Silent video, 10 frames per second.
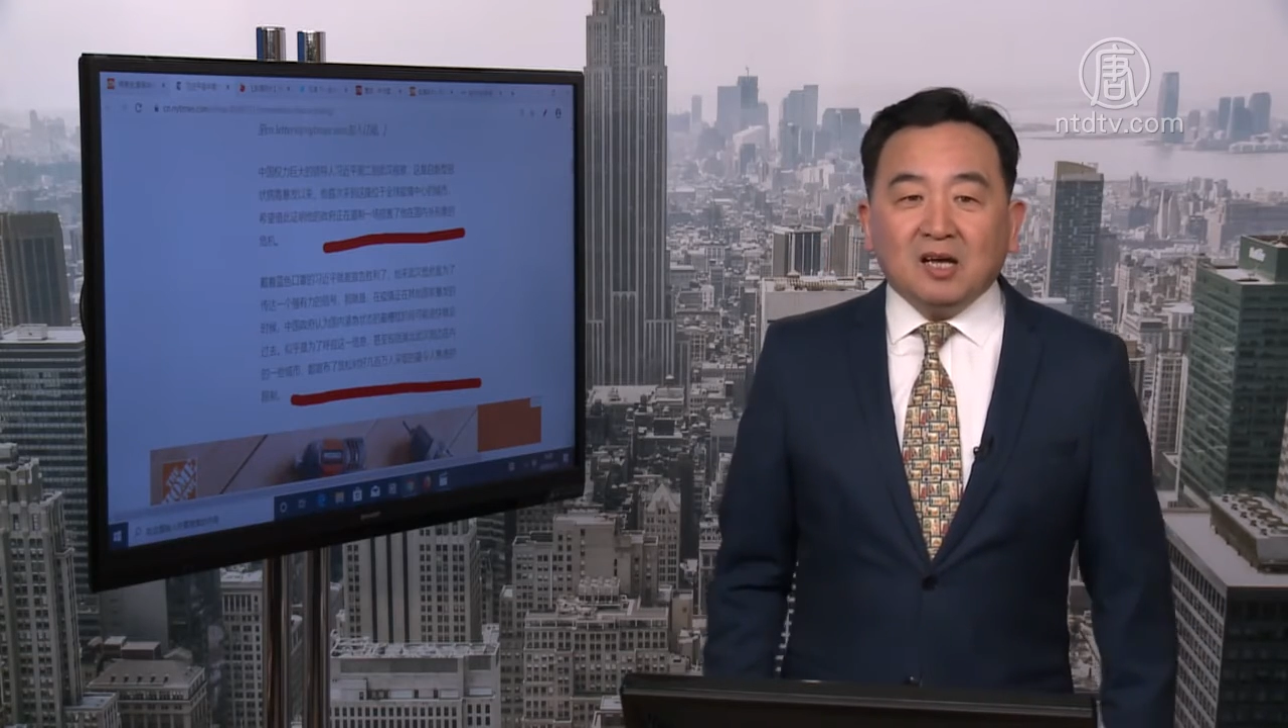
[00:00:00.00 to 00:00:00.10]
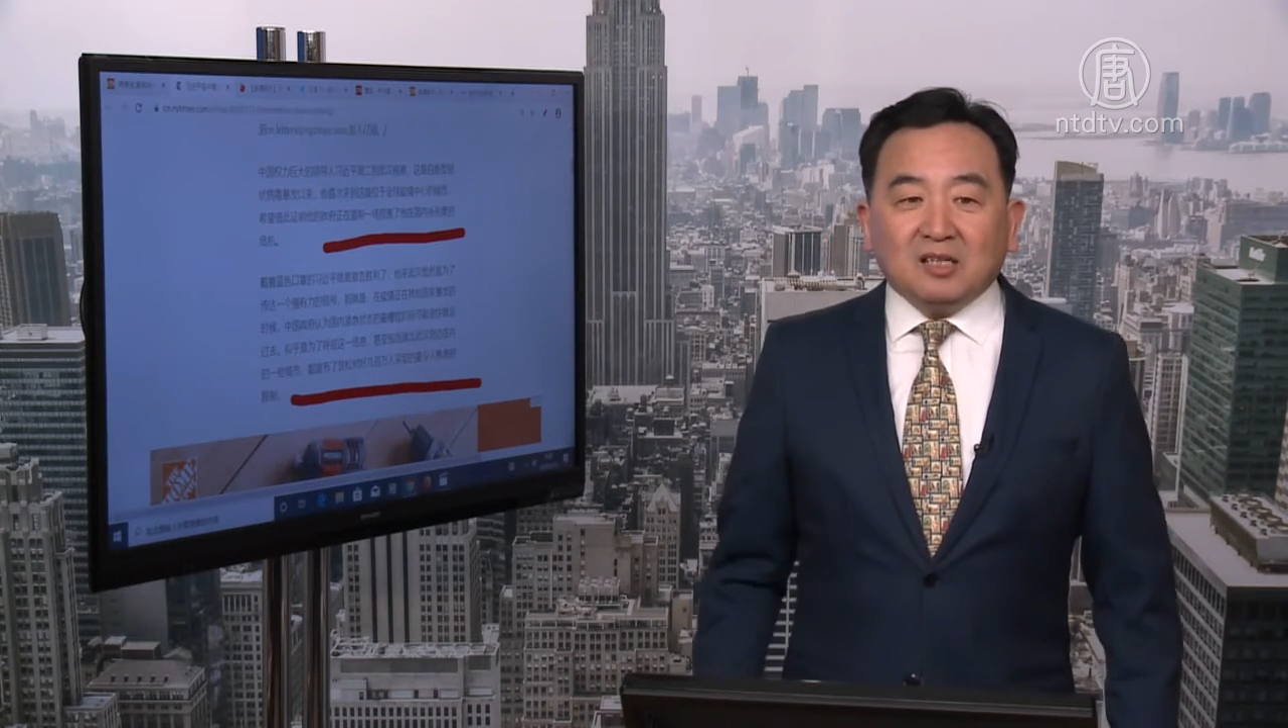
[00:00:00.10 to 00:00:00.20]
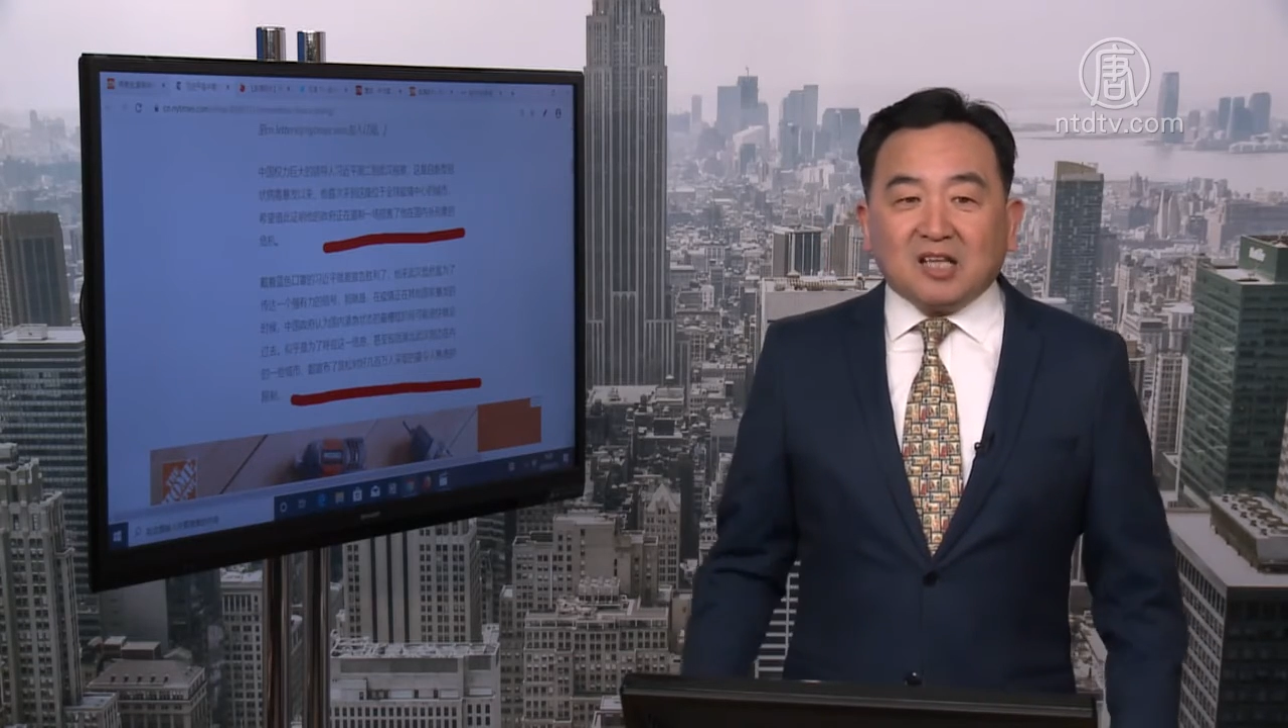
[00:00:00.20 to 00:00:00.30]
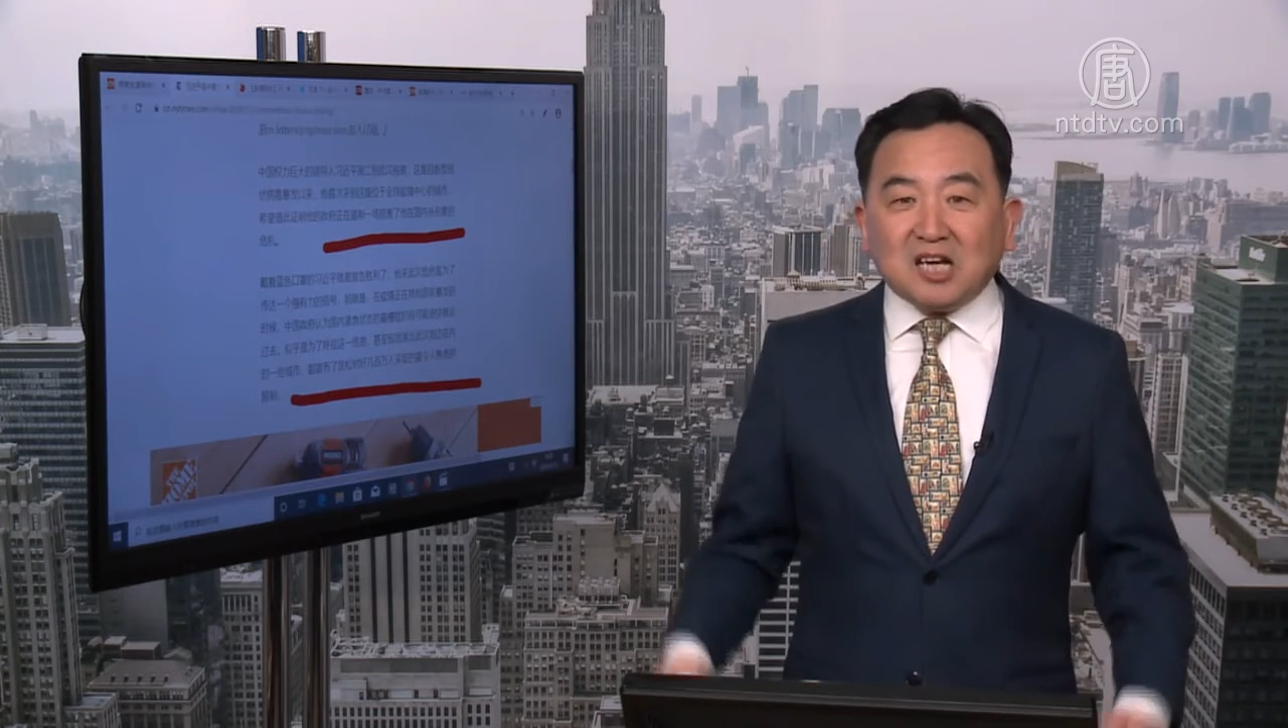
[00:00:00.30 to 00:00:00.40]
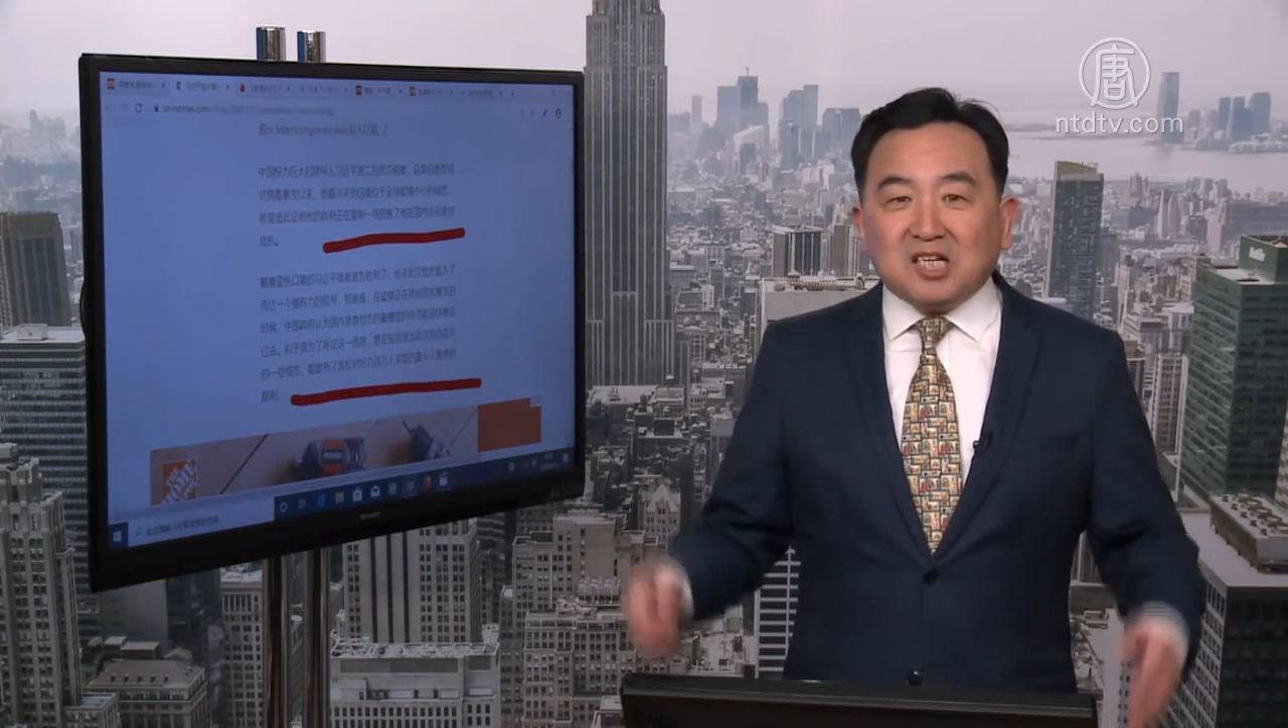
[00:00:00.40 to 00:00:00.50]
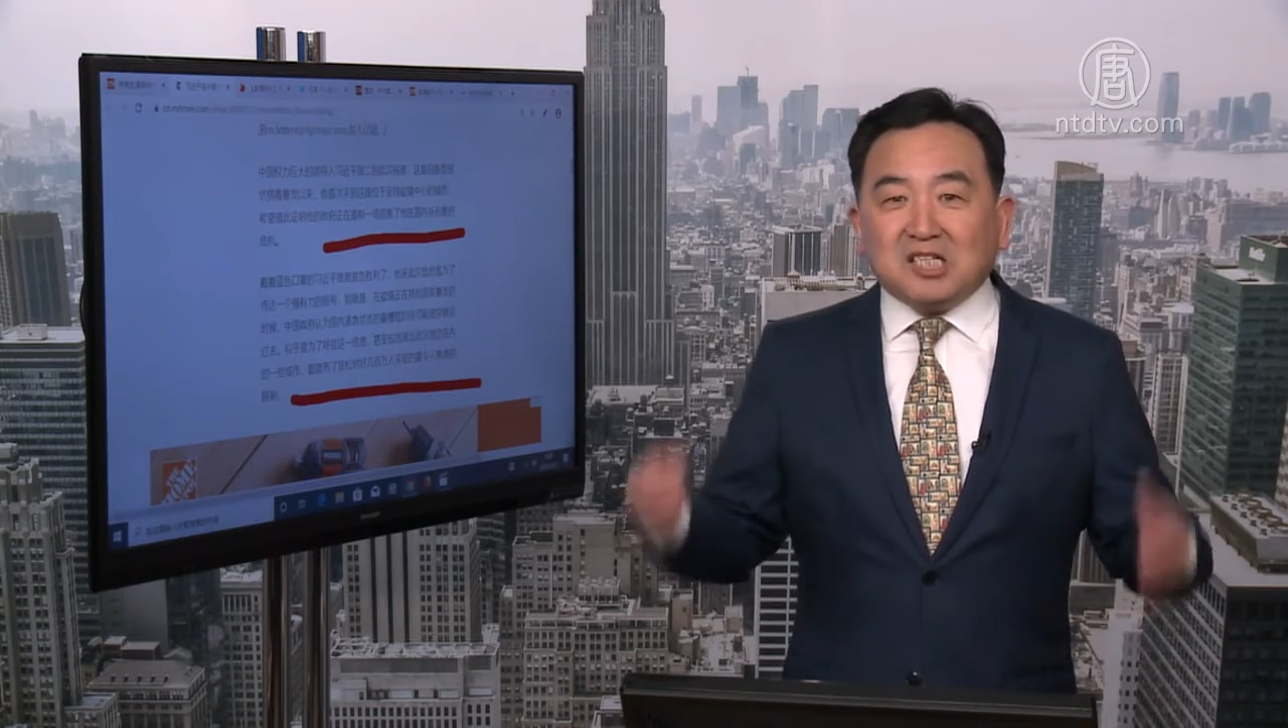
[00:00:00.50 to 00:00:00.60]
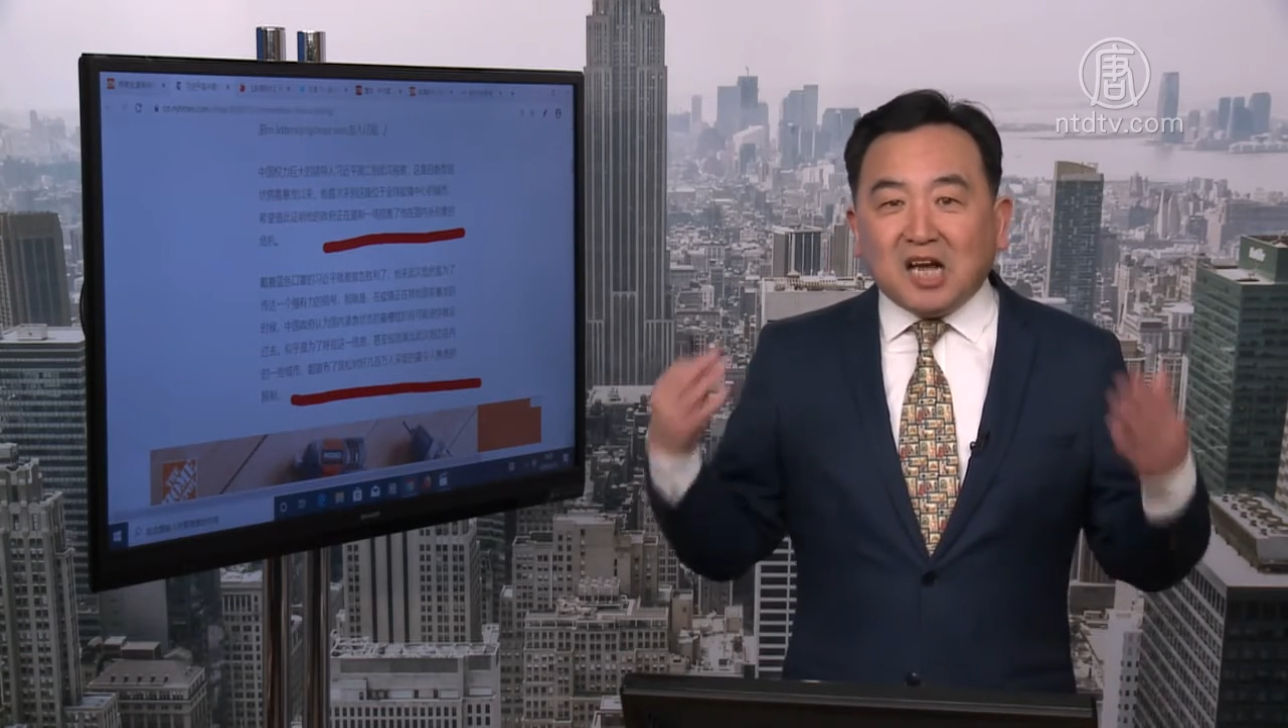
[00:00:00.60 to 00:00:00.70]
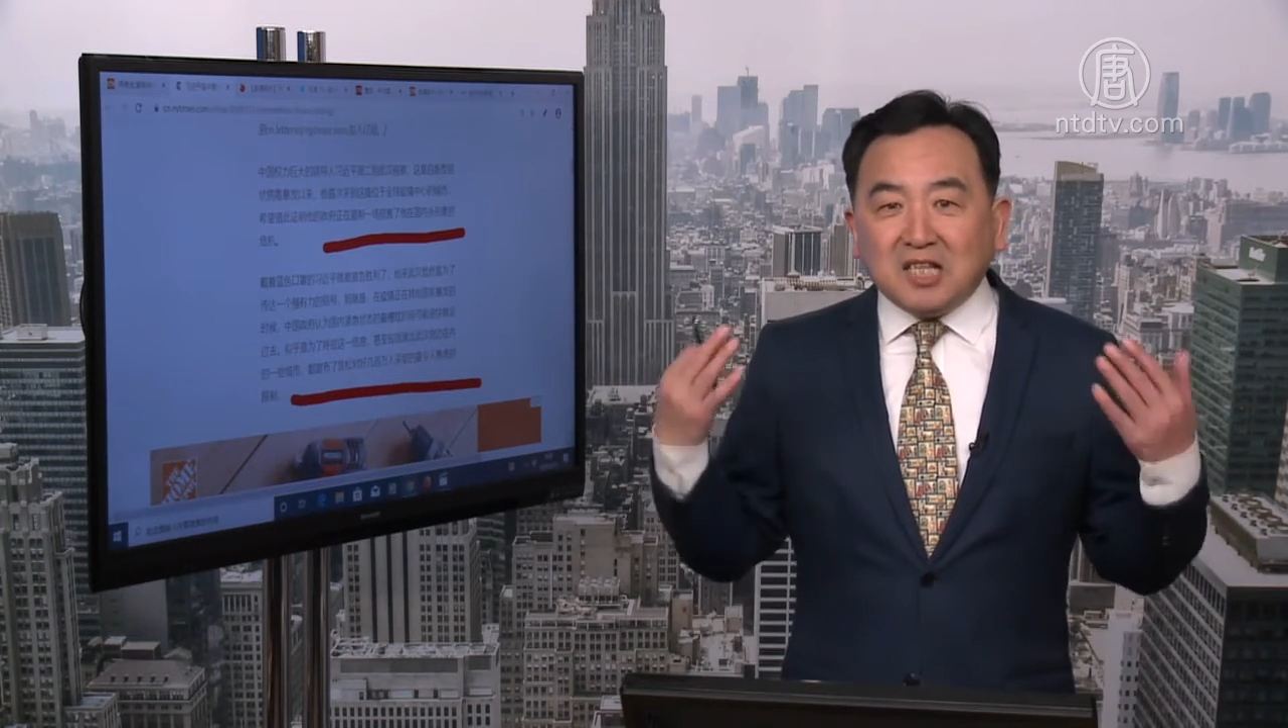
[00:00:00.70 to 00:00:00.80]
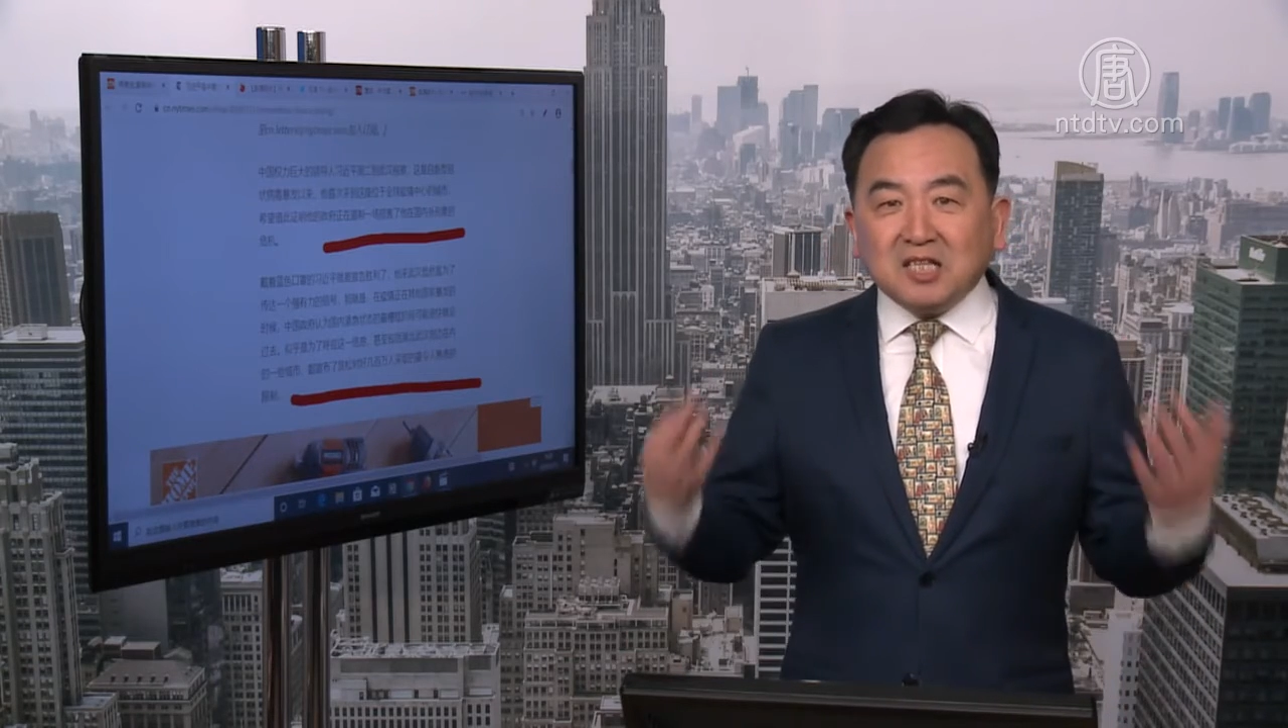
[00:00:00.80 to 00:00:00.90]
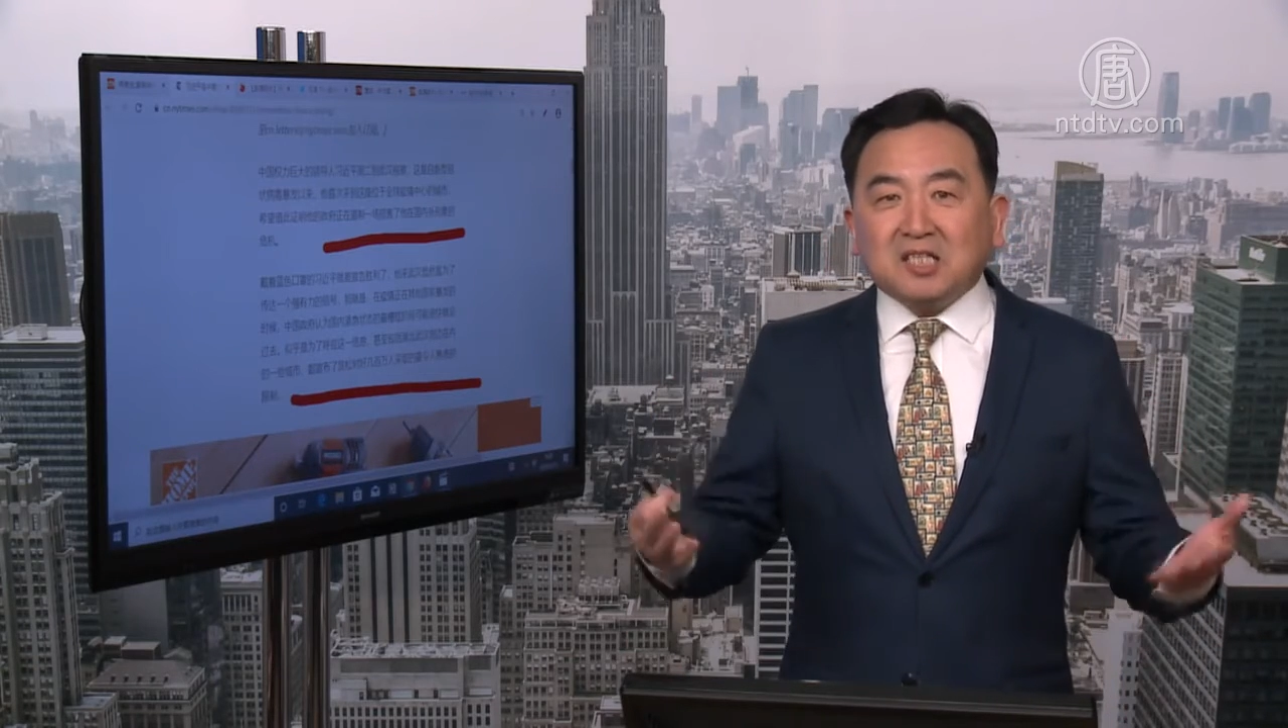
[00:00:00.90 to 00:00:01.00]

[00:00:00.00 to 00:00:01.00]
但人